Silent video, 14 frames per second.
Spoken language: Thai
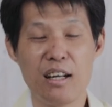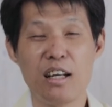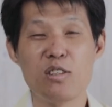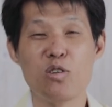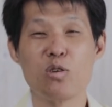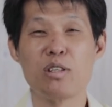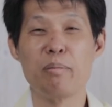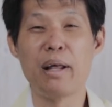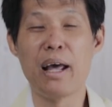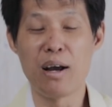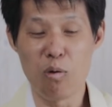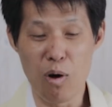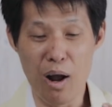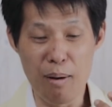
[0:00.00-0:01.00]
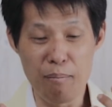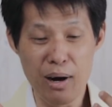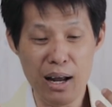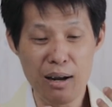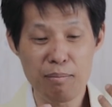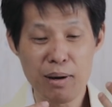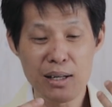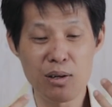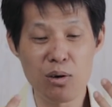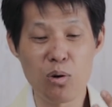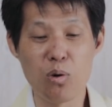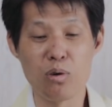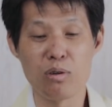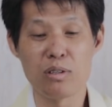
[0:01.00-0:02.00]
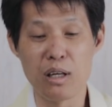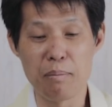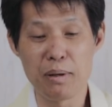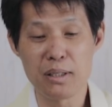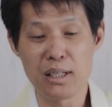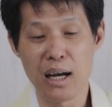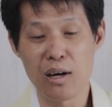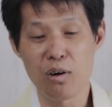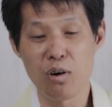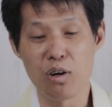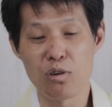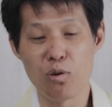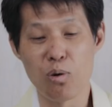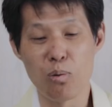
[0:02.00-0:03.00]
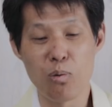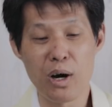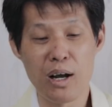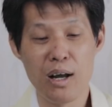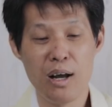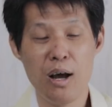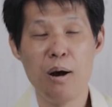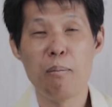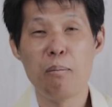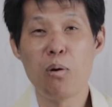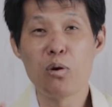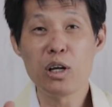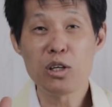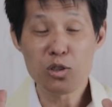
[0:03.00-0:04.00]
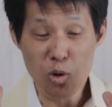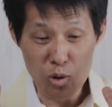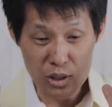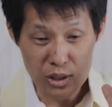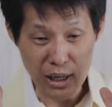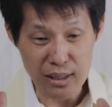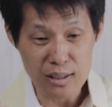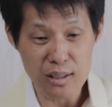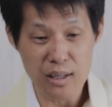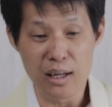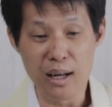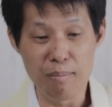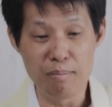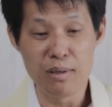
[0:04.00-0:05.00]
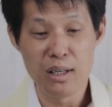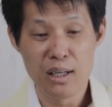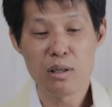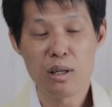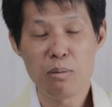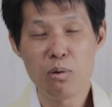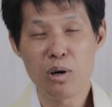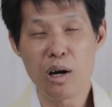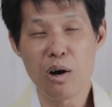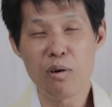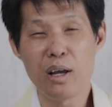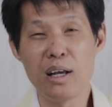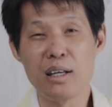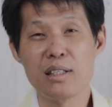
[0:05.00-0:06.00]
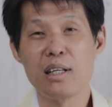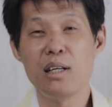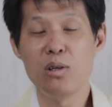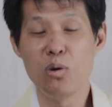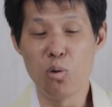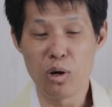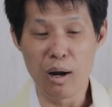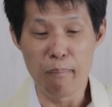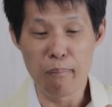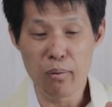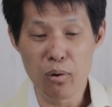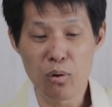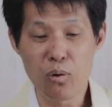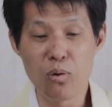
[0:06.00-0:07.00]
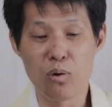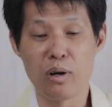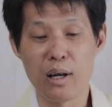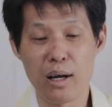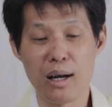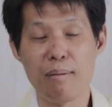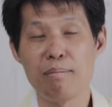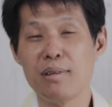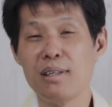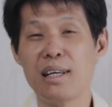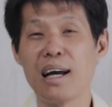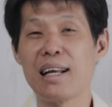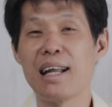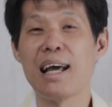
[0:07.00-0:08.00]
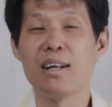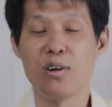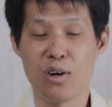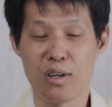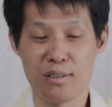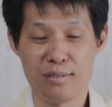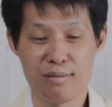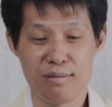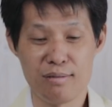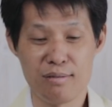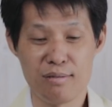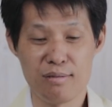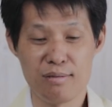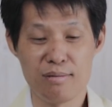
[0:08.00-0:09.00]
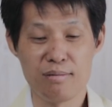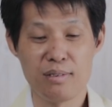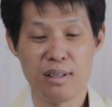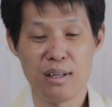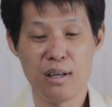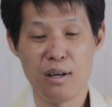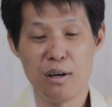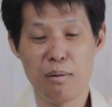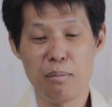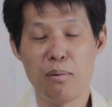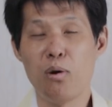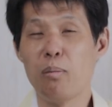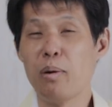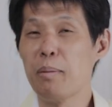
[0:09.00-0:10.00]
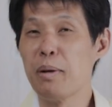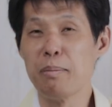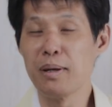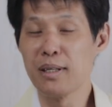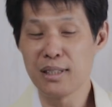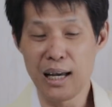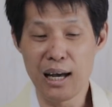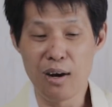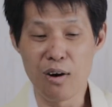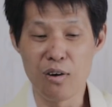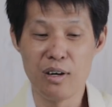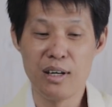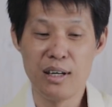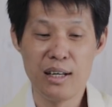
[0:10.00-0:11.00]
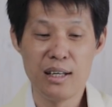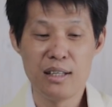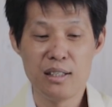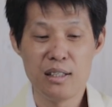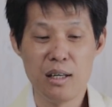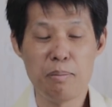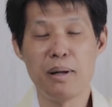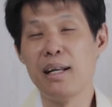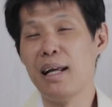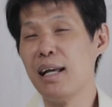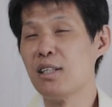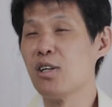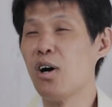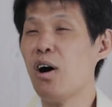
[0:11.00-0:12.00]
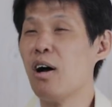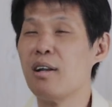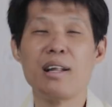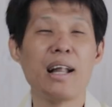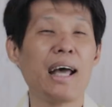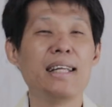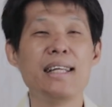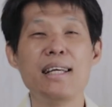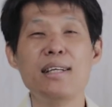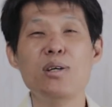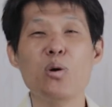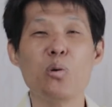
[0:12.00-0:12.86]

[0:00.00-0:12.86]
ได้ทรงสำแดงความรักมั่นคงถึงประชากรของว่าพระองค์ได้ทรงจัดเตรียมที่พวกเขาเองจะได้อยู่กับพระองค์นะครับอย่างแน่นอนพระองค์ไม่ได้เป็นพระเจ้าที่พเนจรไร้ที่อ